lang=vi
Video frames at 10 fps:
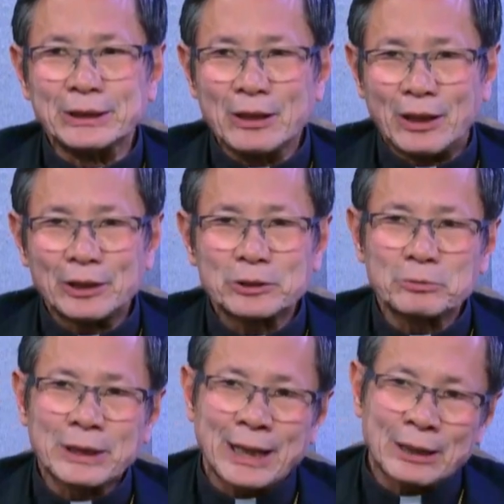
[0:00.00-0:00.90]
cũng từ đó
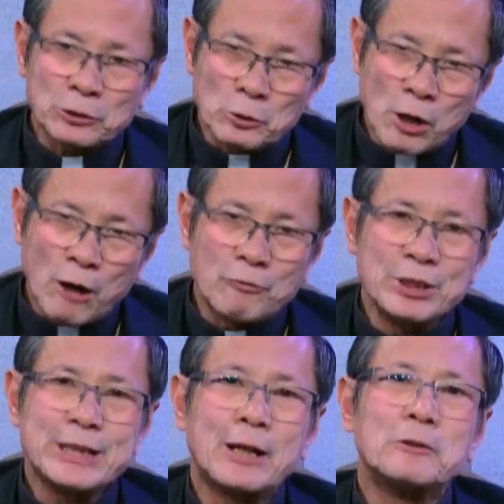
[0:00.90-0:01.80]
chúng ta tụ họp
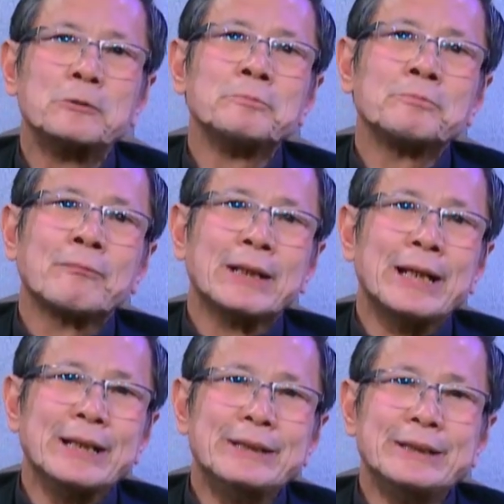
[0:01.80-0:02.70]
với nhau
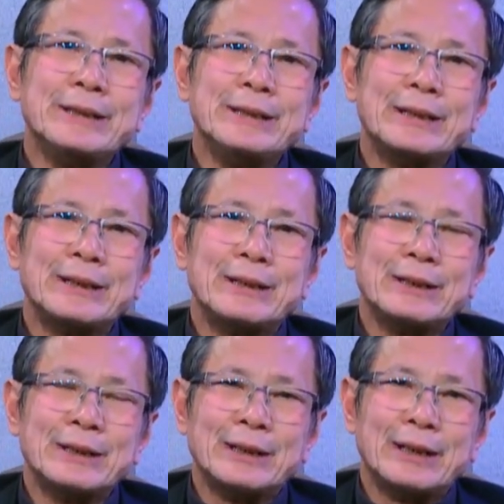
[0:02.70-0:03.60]
để dưới uh,
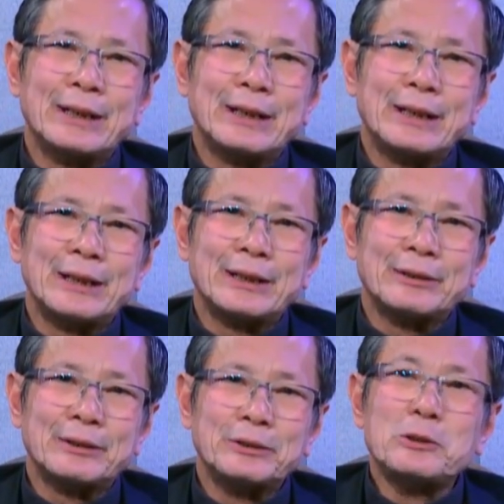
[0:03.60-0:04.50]

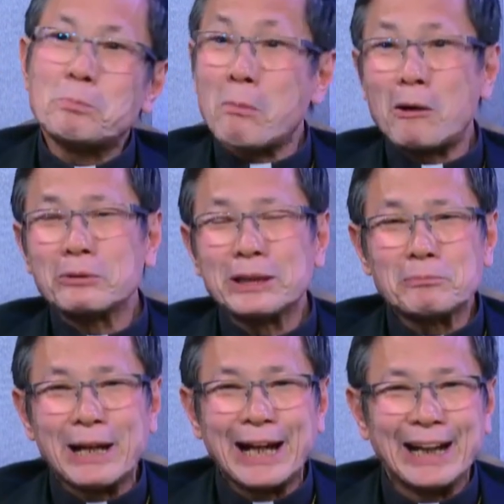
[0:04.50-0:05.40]
uh, núp bóng
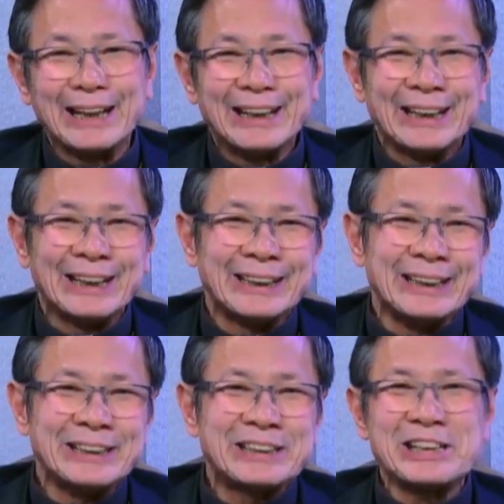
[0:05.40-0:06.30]
Đức Mẹ yeah.
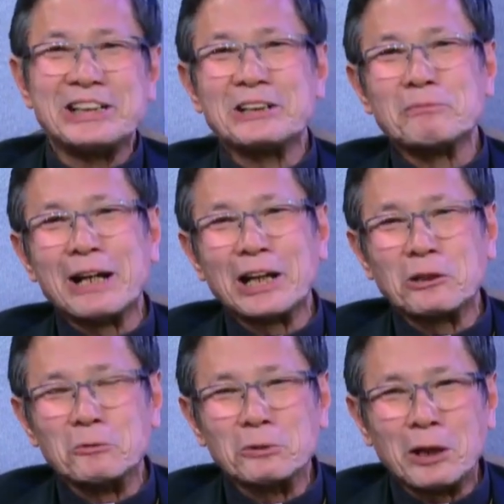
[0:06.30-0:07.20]
uh, để xin Đức Mẹ
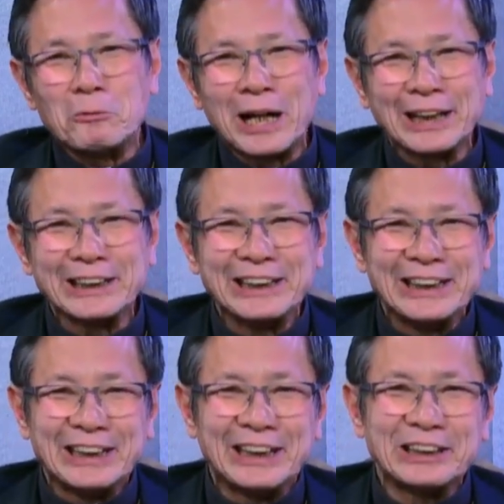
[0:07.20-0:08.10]
cùng đồng hành
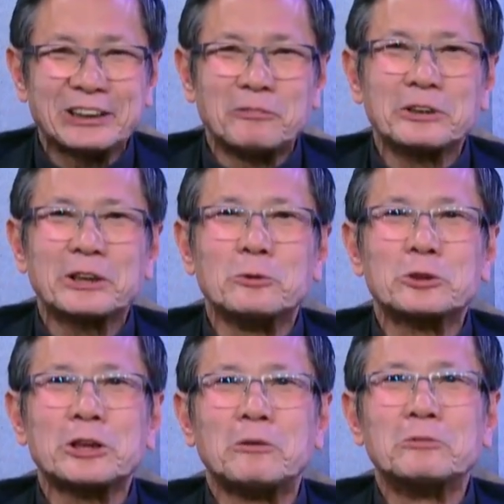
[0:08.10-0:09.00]
uh, trong cái
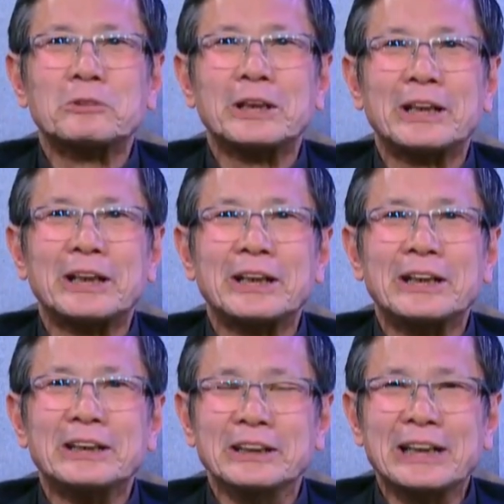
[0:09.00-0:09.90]
cuộc sống uh,
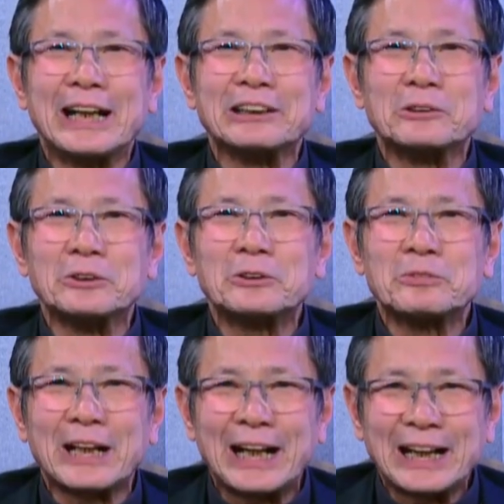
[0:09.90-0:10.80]
lữ hành của
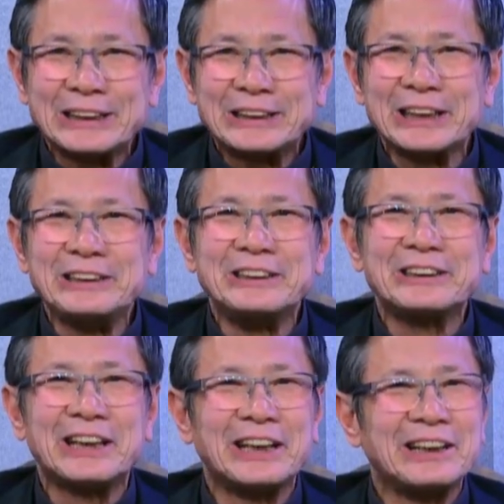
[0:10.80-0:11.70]
chúng ta trên
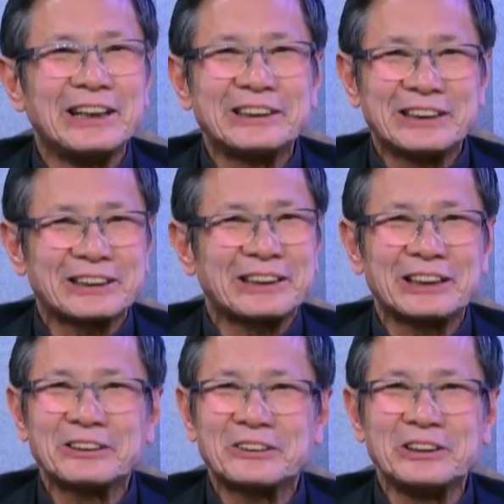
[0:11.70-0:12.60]
dương thế chắc
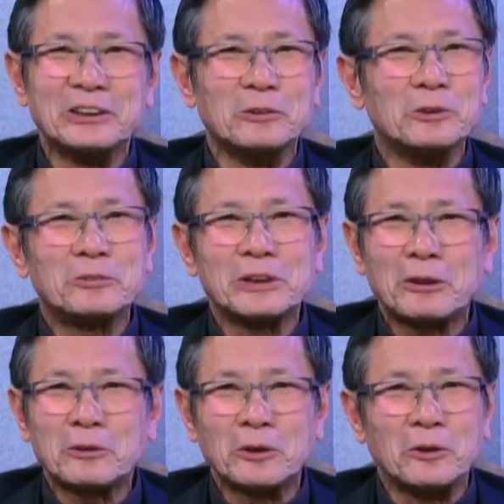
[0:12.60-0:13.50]
chắn có nhiều lúc
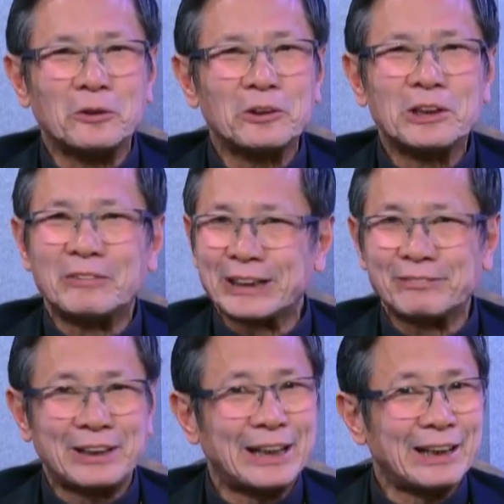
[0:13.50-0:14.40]
đau khổ và
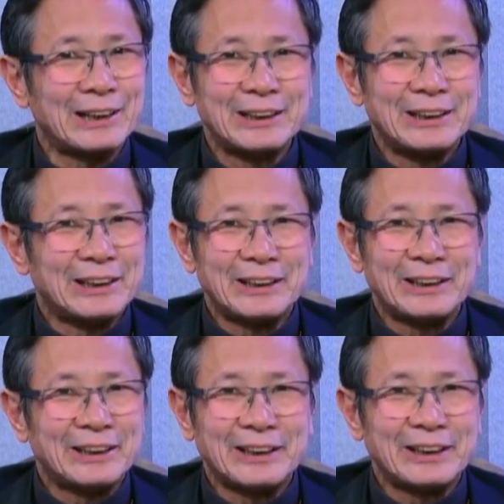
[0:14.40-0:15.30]
và
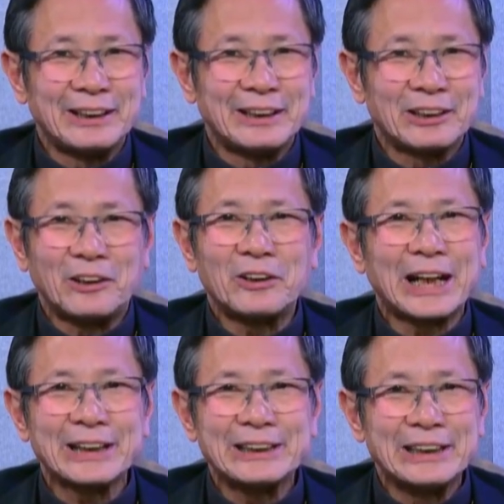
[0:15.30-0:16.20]
uh, khó
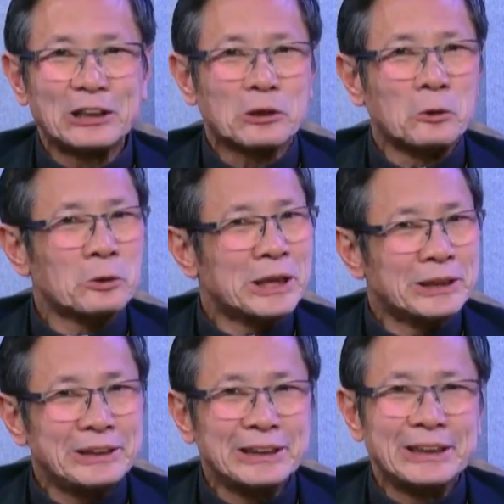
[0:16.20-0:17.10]
khăn cô
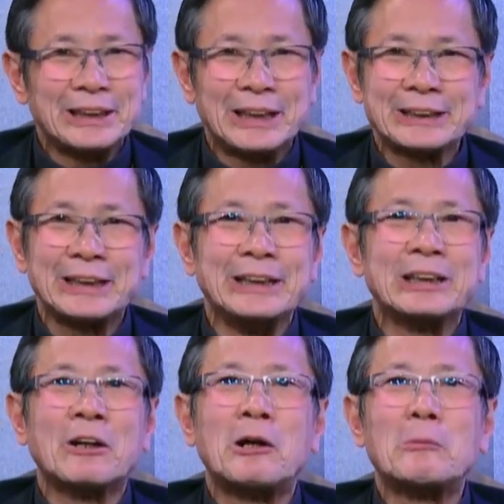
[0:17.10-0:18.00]
đơn uh,
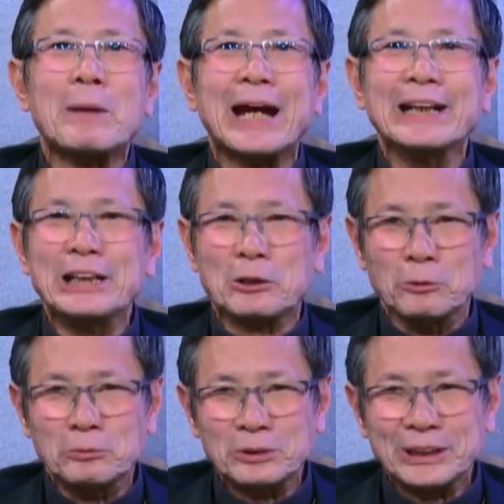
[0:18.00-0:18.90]
thì có mẹ đi
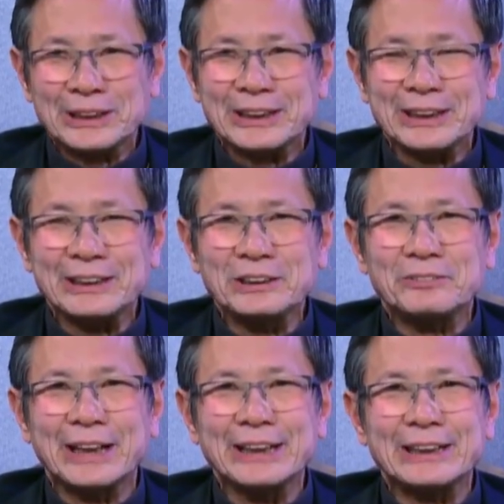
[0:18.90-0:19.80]
cùng thì
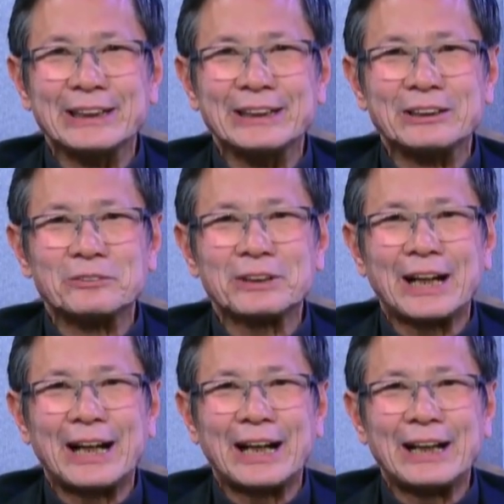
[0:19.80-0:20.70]
như vậy thì chúng
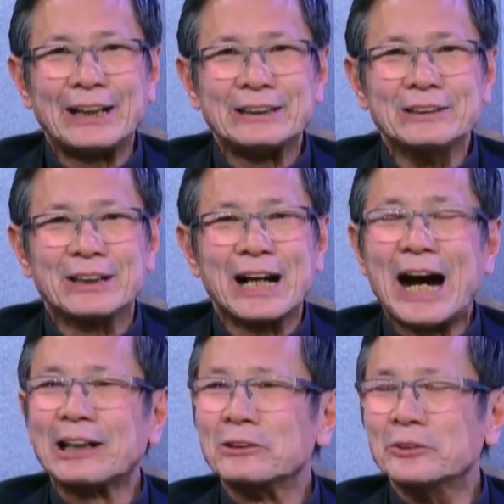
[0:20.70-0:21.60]
ta
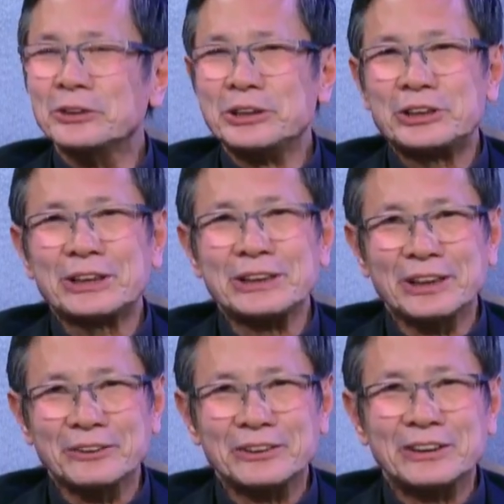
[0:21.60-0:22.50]
được an ủi rất
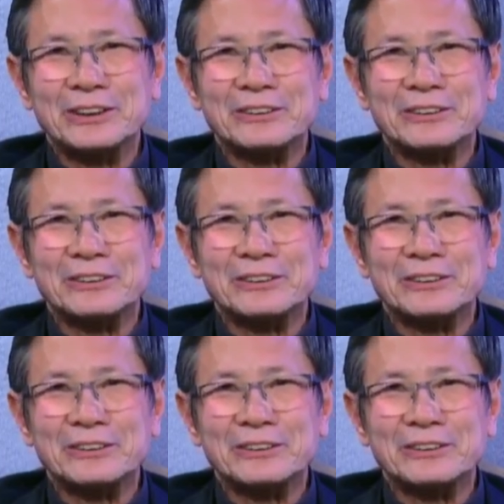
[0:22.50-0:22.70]
nhiều